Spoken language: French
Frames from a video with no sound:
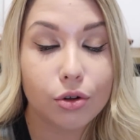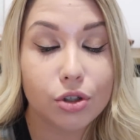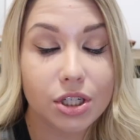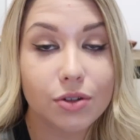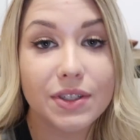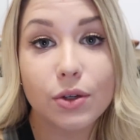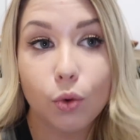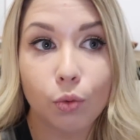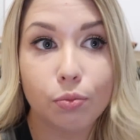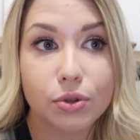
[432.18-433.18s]
J'ai dit
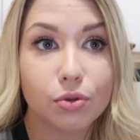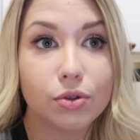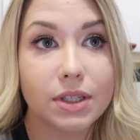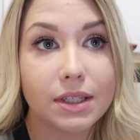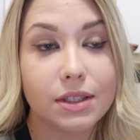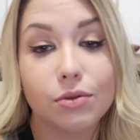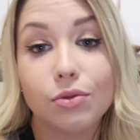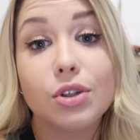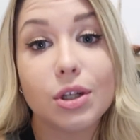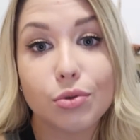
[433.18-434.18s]
on puisque ça c'est une
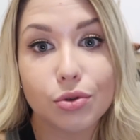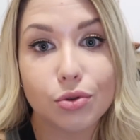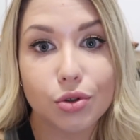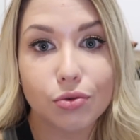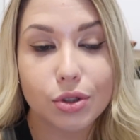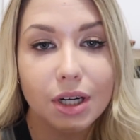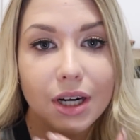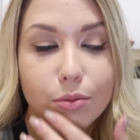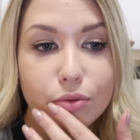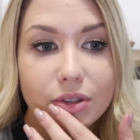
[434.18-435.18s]
deuxième chose que je veux dire.
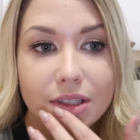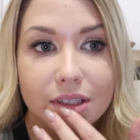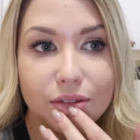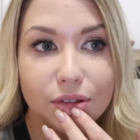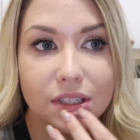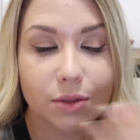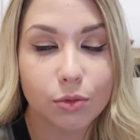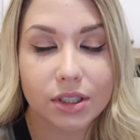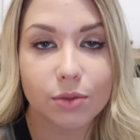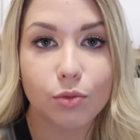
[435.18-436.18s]
La boutique,
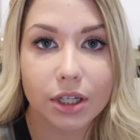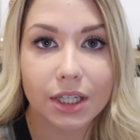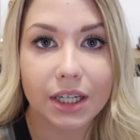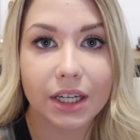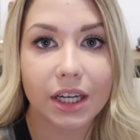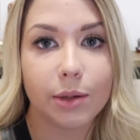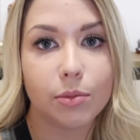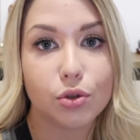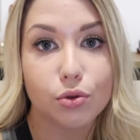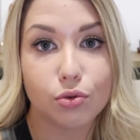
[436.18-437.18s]
effectivement, c'est moi qui l'ai créée
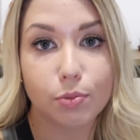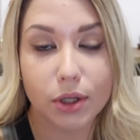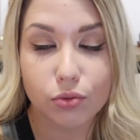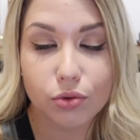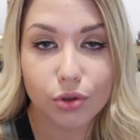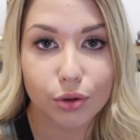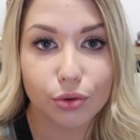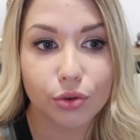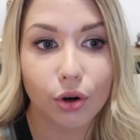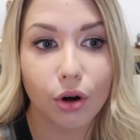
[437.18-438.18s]
mais je ne suis pas toute seule
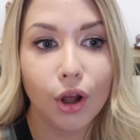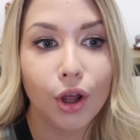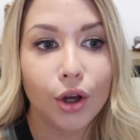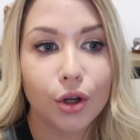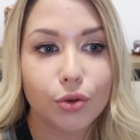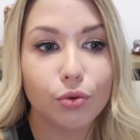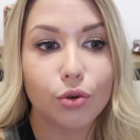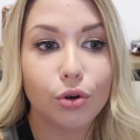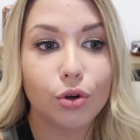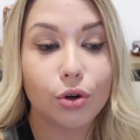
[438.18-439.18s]
dedans.
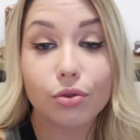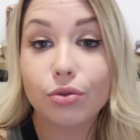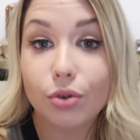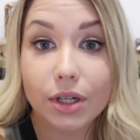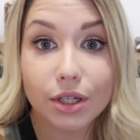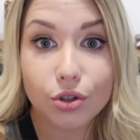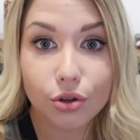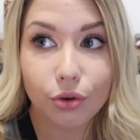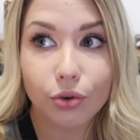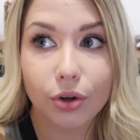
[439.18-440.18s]
Donc euh, quand les
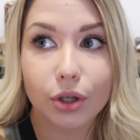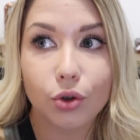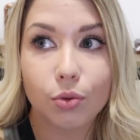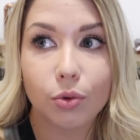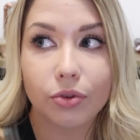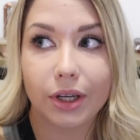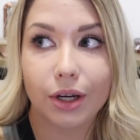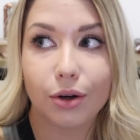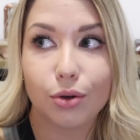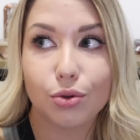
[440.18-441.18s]
gens dans les
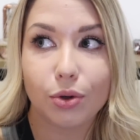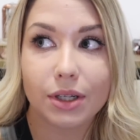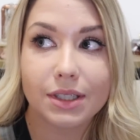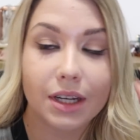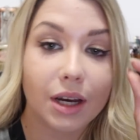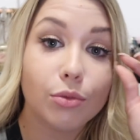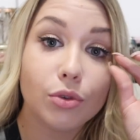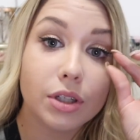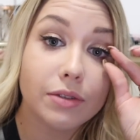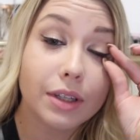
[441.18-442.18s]
commentaires euh, sur Instagram de
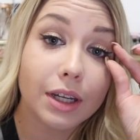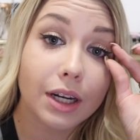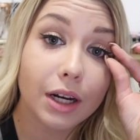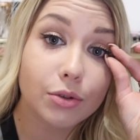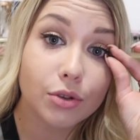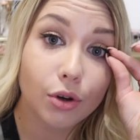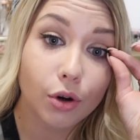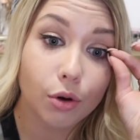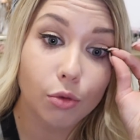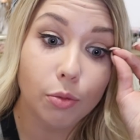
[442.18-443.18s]
Leaves and Clouds
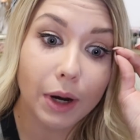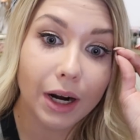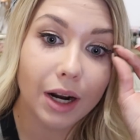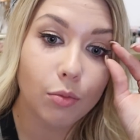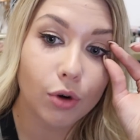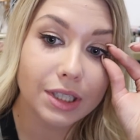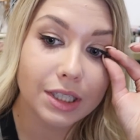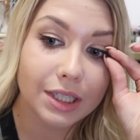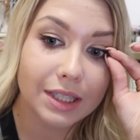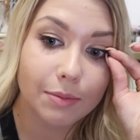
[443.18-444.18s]
euh, me parlent à moi,
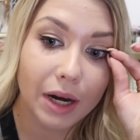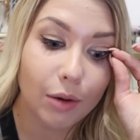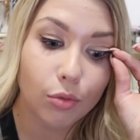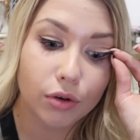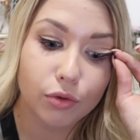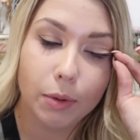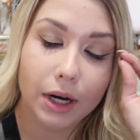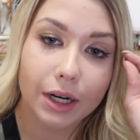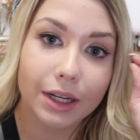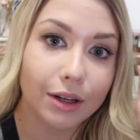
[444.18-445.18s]
sachez que c'est pas à moi que vous
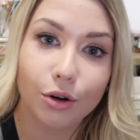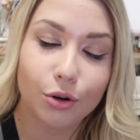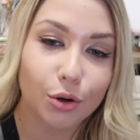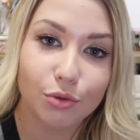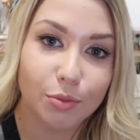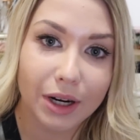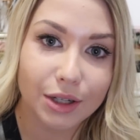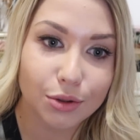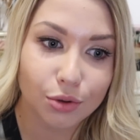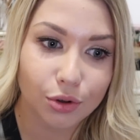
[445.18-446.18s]
parlez quand vous
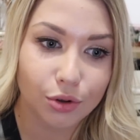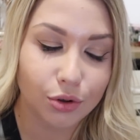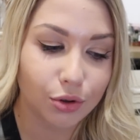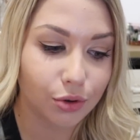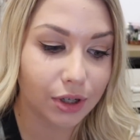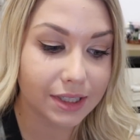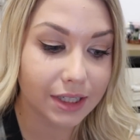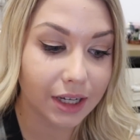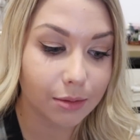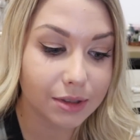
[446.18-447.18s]
parlez sur
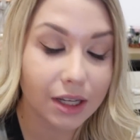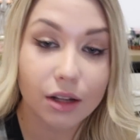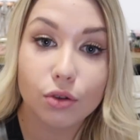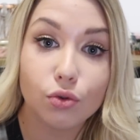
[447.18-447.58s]
l'Instagram, c'est à